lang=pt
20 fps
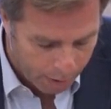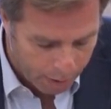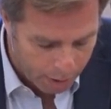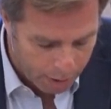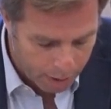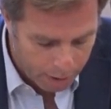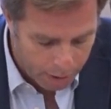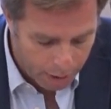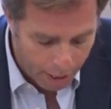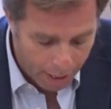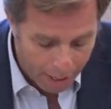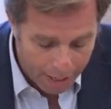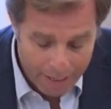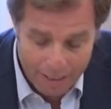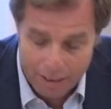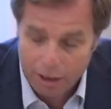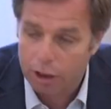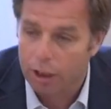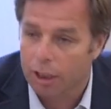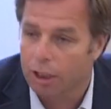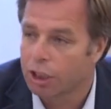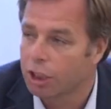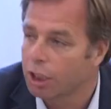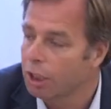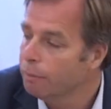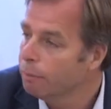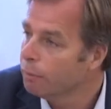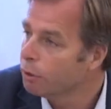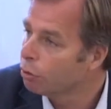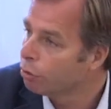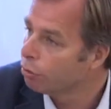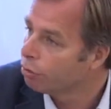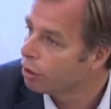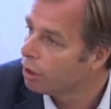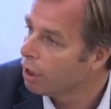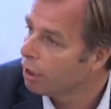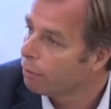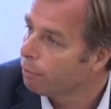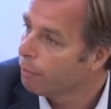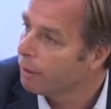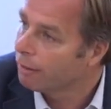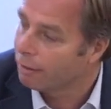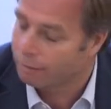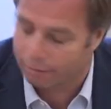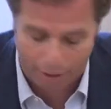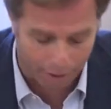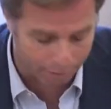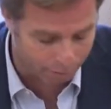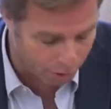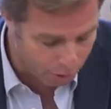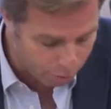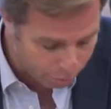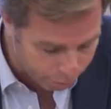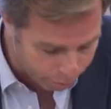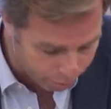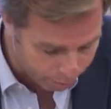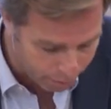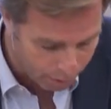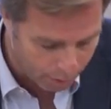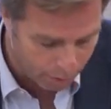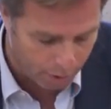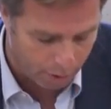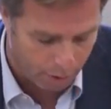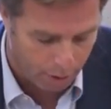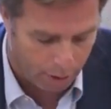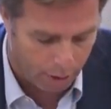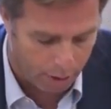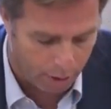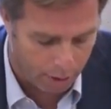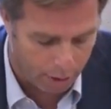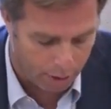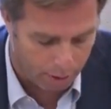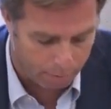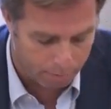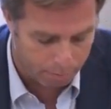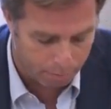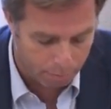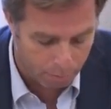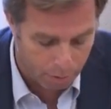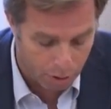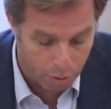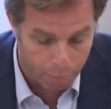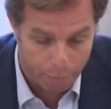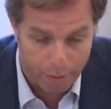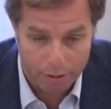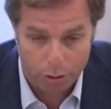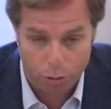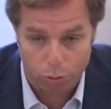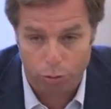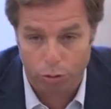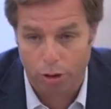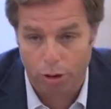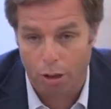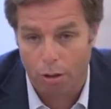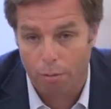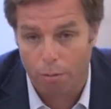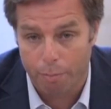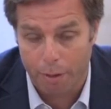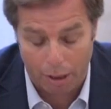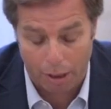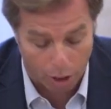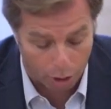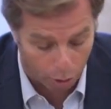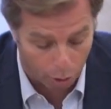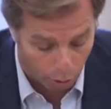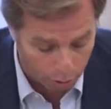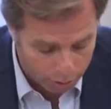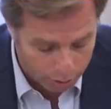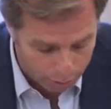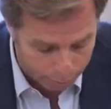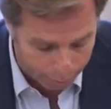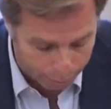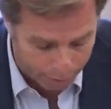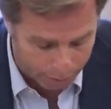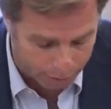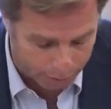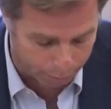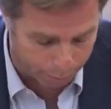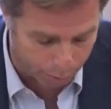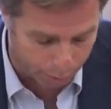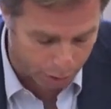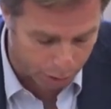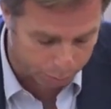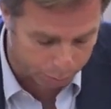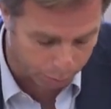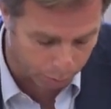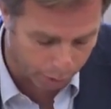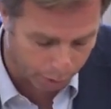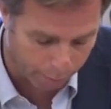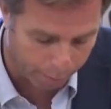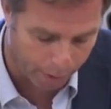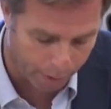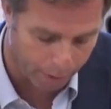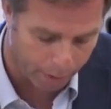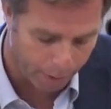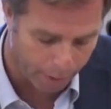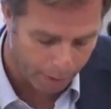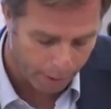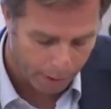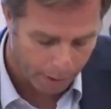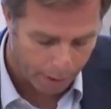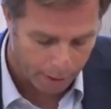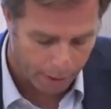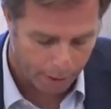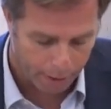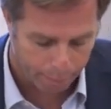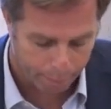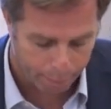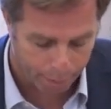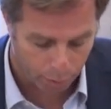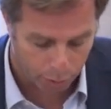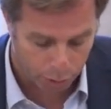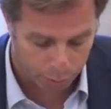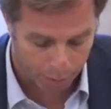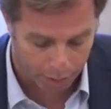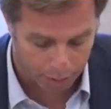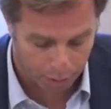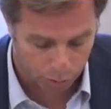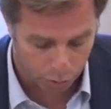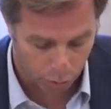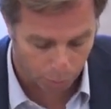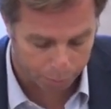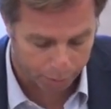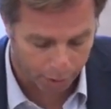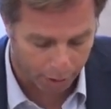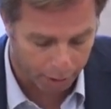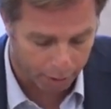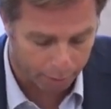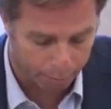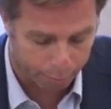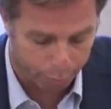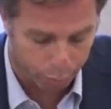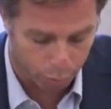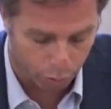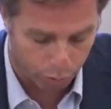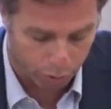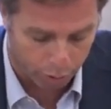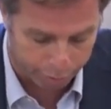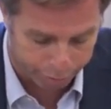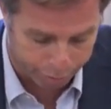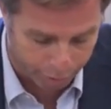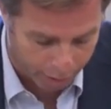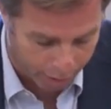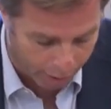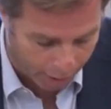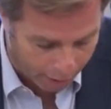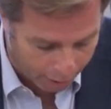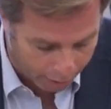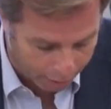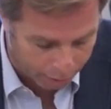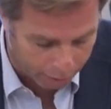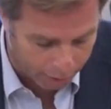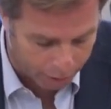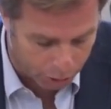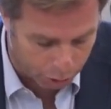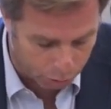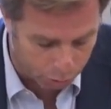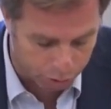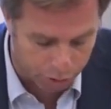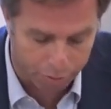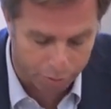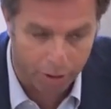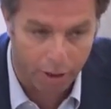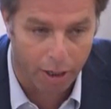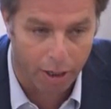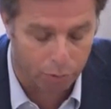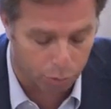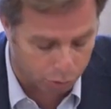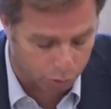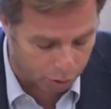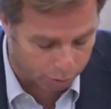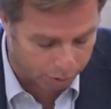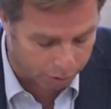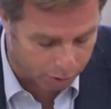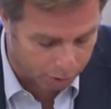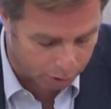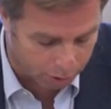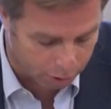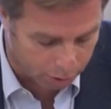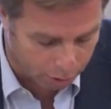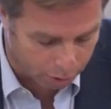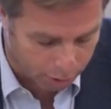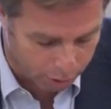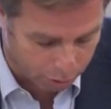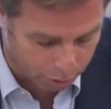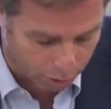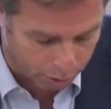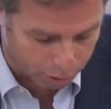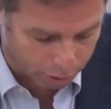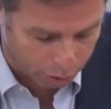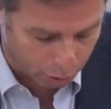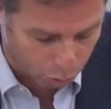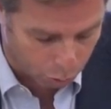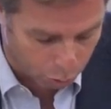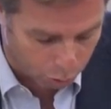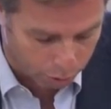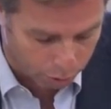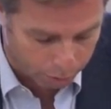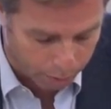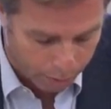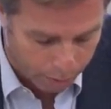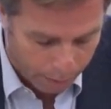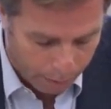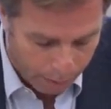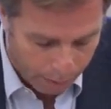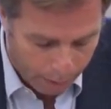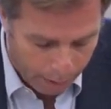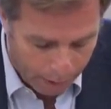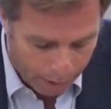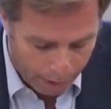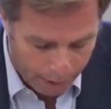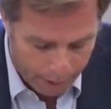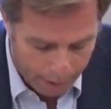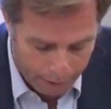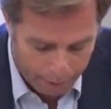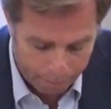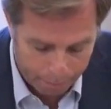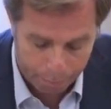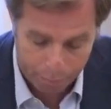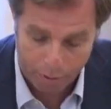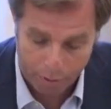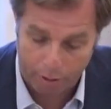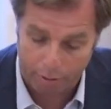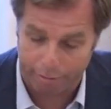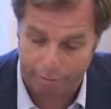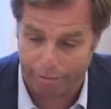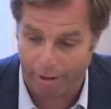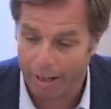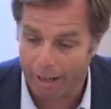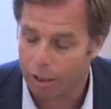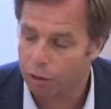E é este regime suficientemente atrativo uh, e uma solução milagrosa para, para este problema, uh, para os médicos optarem por ficarem na exclusividade no Serviço Nacional de Saúde? Ehm, vai